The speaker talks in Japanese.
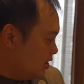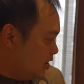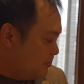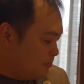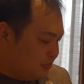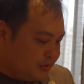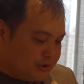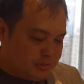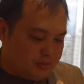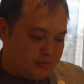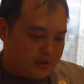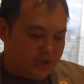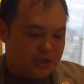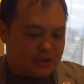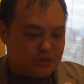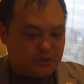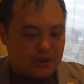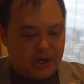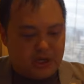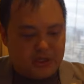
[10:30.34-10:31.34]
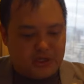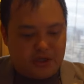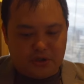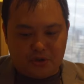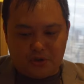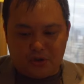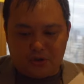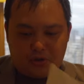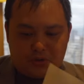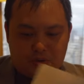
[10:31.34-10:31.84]
で、プールもね、一応入れ
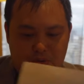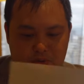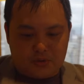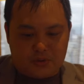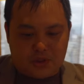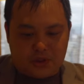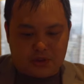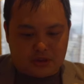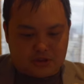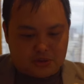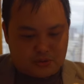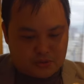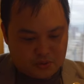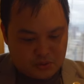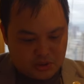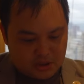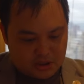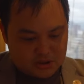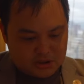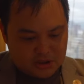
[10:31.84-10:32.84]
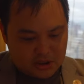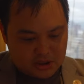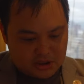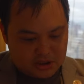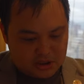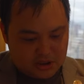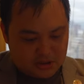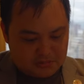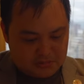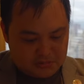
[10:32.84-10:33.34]
るよっていうことだったんですなんかさっ
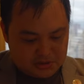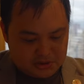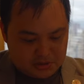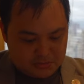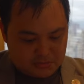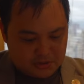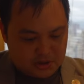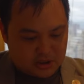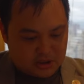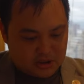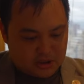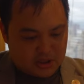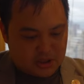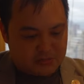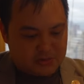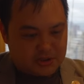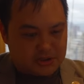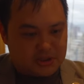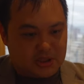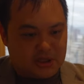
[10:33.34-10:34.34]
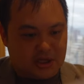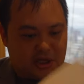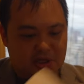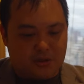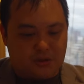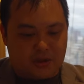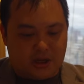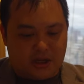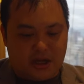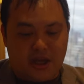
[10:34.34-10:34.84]
きね、見せてもらった紙じゃない
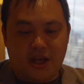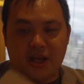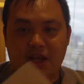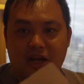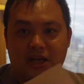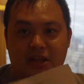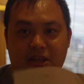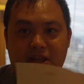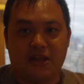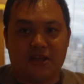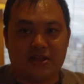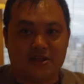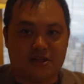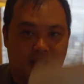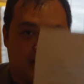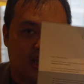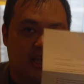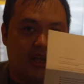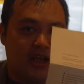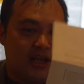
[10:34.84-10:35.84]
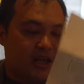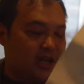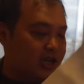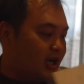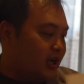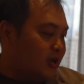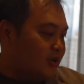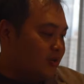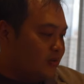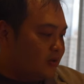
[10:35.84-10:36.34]
のがね、あってですね、
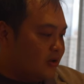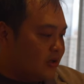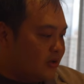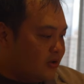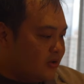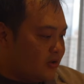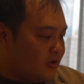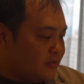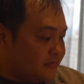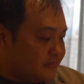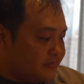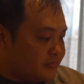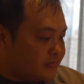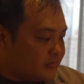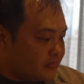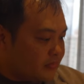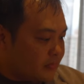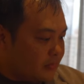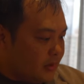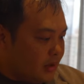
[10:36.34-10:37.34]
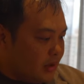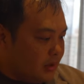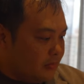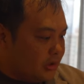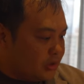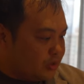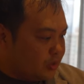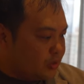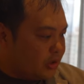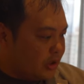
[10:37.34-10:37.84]
あの
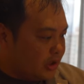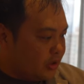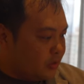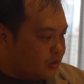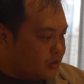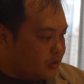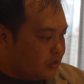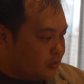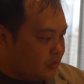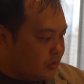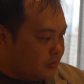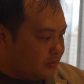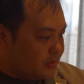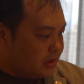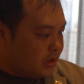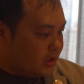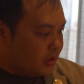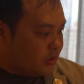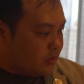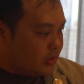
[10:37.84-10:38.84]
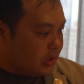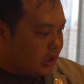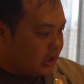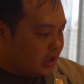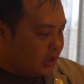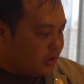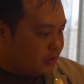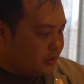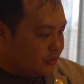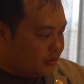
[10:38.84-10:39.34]
まあ、ちょっとね、後ほど見ていこうか
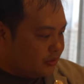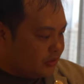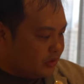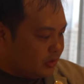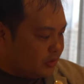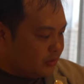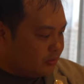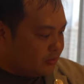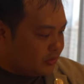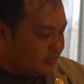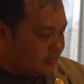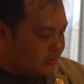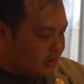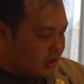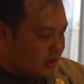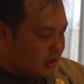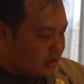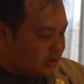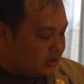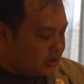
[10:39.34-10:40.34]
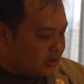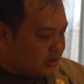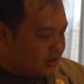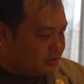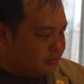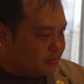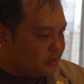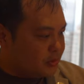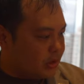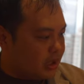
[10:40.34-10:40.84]
なというふうに思います。
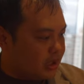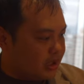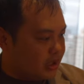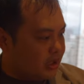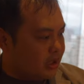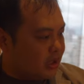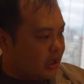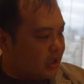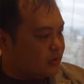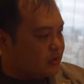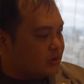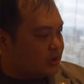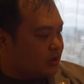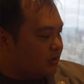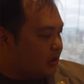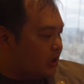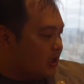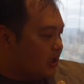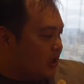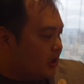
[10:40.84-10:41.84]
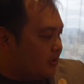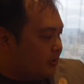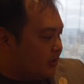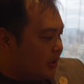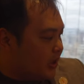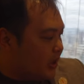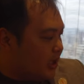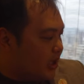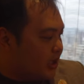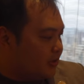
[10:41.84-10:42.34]
ジムとかね、あの、サウナなんかも
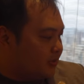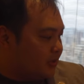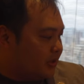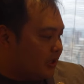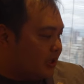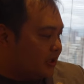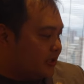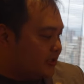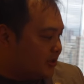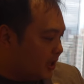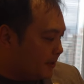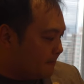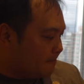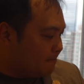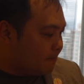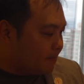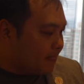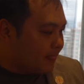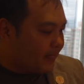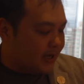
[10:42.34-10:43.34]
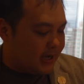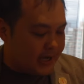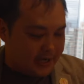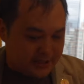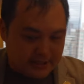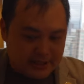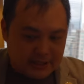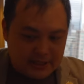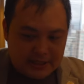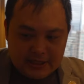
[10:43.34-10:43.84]
ね、あるみたいですね。は
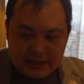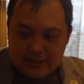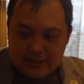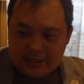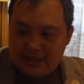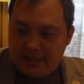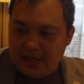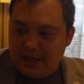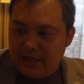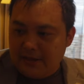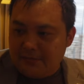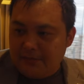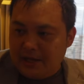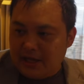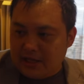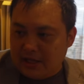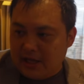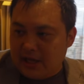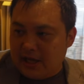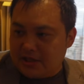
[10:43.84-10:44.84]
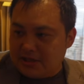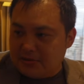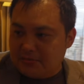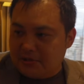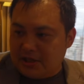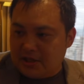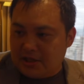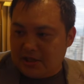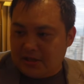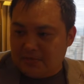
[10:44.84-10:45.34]
い。で、まあね、初
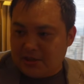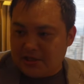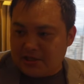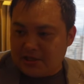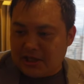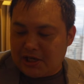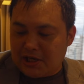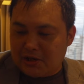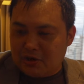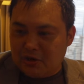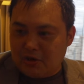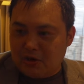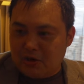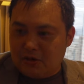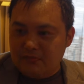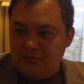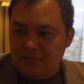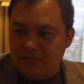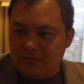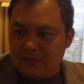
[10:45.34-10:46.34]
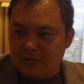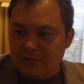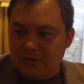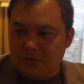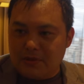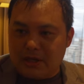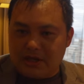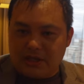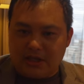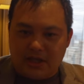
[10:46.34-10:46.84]
めて来ましたけど、
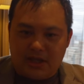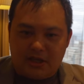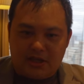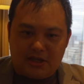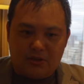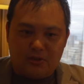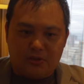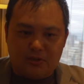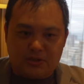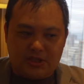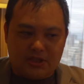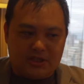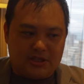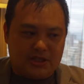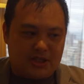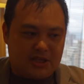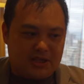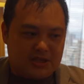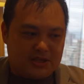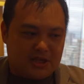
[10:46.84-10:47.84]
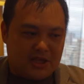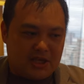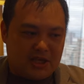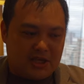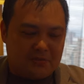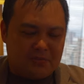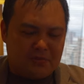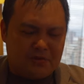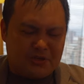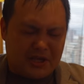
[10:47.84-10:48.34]
ウーバーでね、移動してきてです
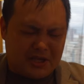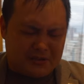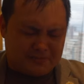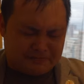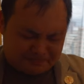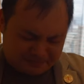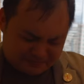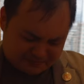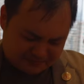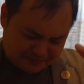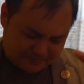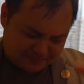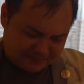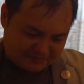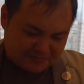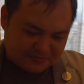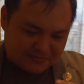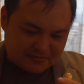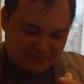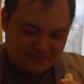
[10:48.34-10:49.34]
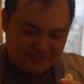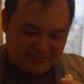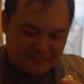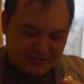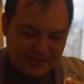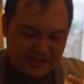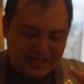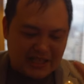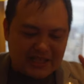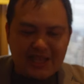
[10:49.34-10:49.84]
ね、もうね、
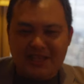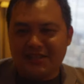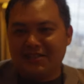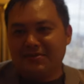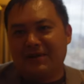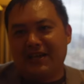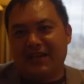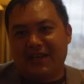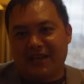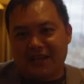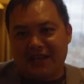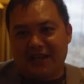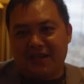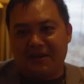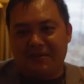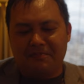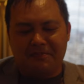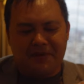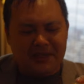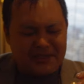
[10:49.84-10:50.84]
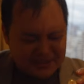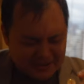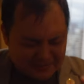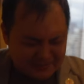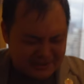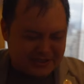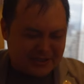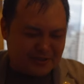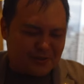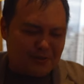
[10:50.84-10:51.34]
佇まいがね、めちゃ
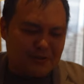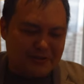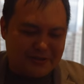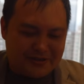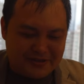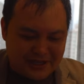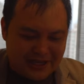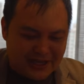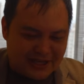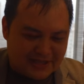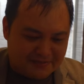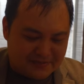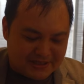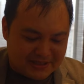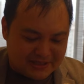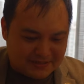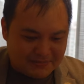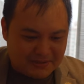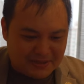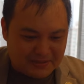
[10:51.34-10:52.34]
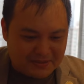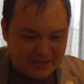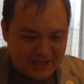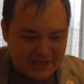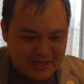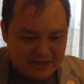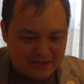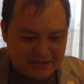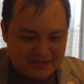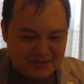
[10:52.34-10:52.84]
めちゃ高級感あります。まあ、
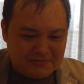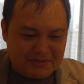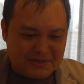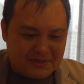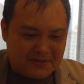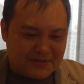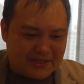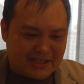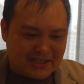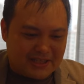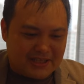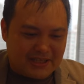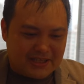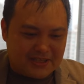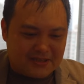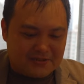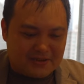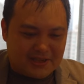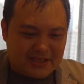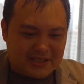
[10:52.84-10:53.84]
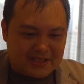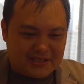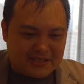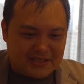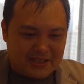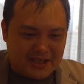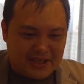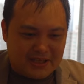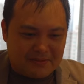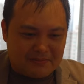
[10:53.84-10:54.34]
ルイ・ヴィトンだったりとかで
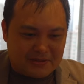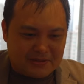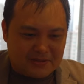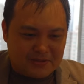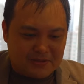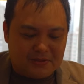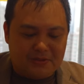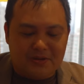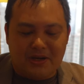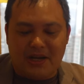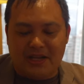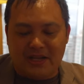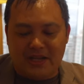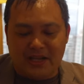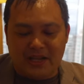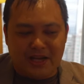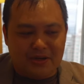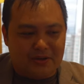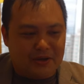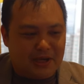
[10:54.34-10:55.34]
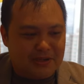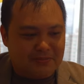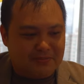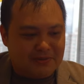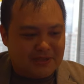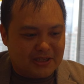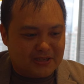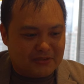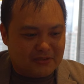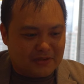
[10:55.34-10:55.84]
すね、まあ、その他ね、あの、
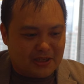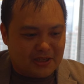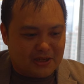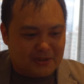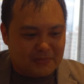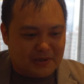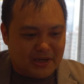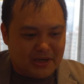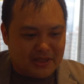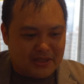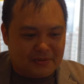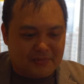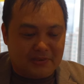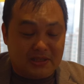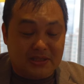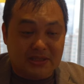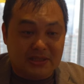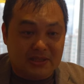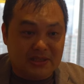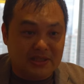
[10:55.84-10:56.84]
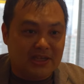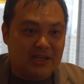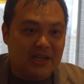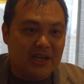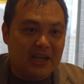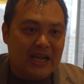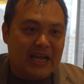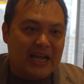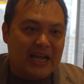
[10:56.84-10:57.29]
ハイブランドなんかも入ってますし、